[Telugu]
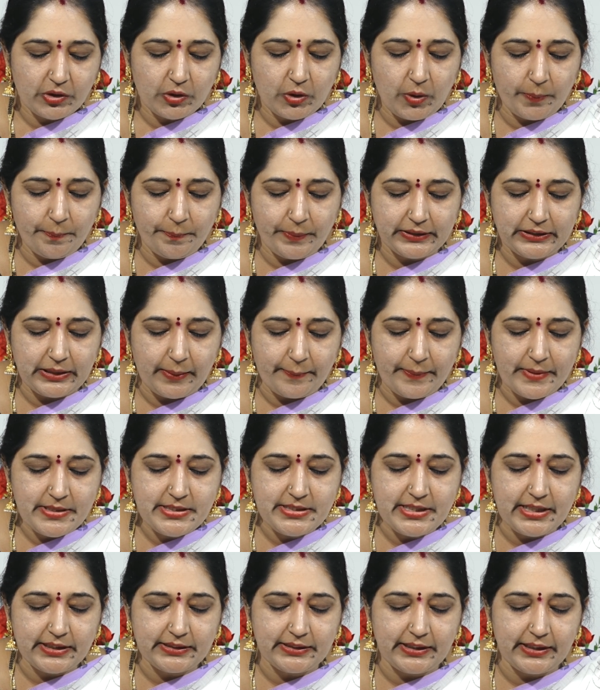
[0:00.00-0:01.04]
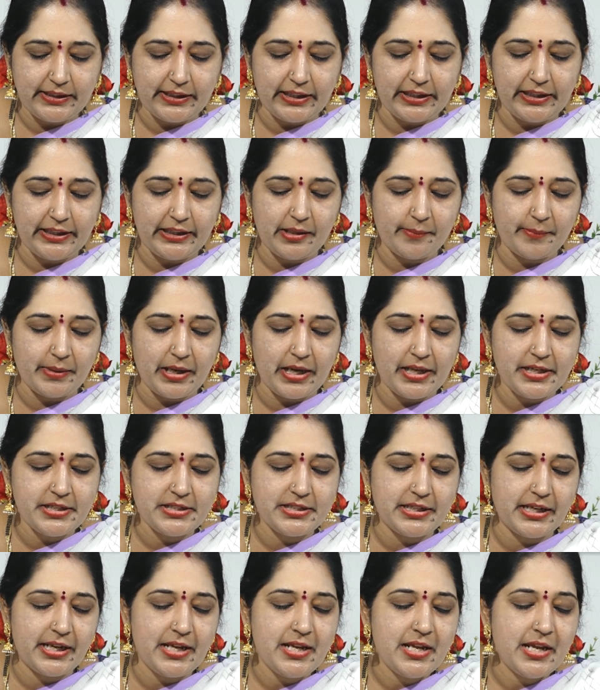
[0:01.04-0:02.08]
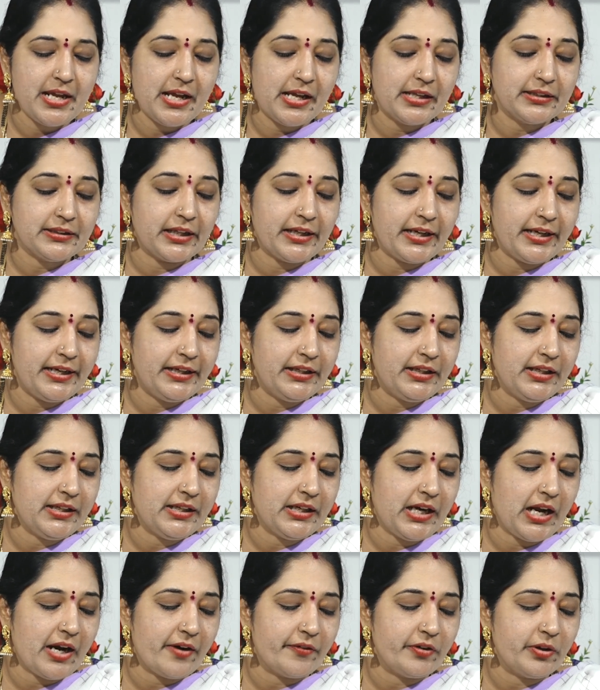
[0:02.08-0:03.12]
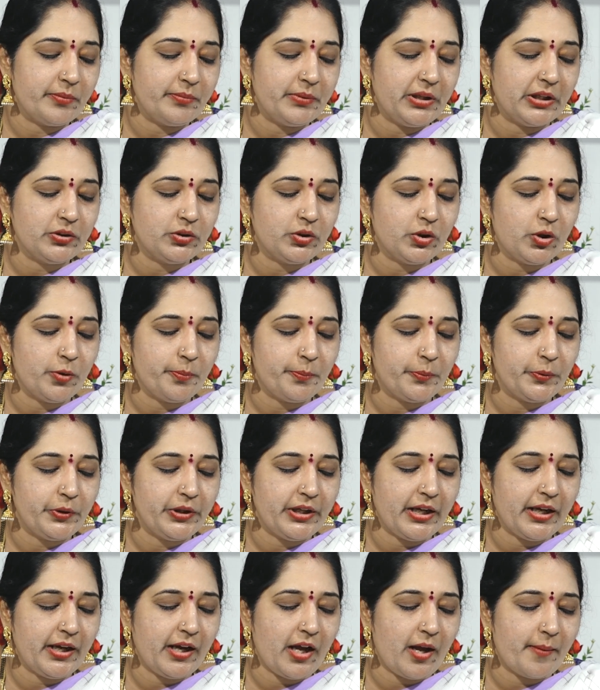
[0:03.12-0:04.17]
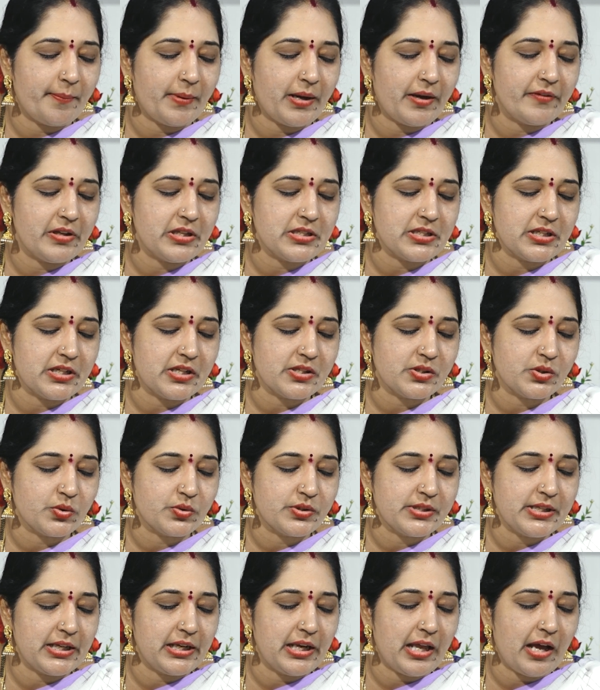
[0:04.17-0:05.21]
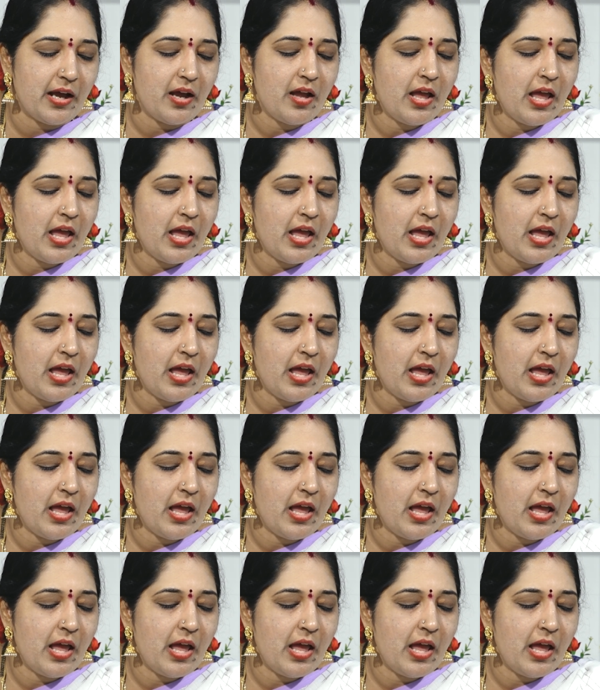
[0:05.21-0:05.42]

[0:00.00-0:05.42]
గొప్ప తపశ్శక్తి కలిగిన మహర్షి తన ఇంటికి రావడం ఎంతో పుణ్యంగా భావించిన సుశీల